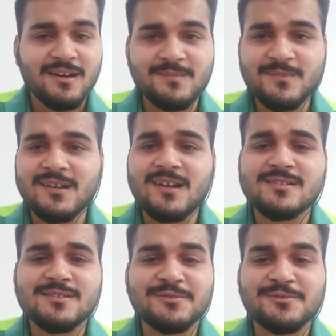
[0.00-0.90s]
हम
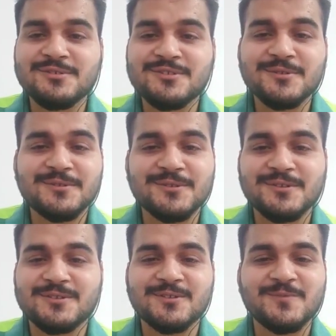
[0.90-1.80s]
रस कुछ
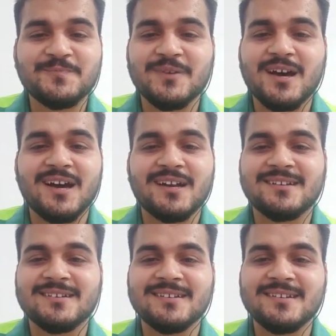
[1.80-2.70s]
तो छुपा
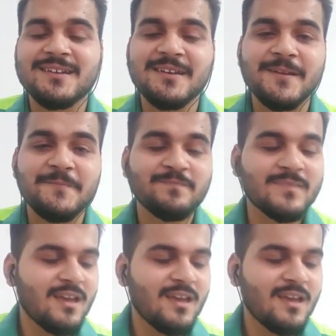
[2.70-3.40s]
रहे हैं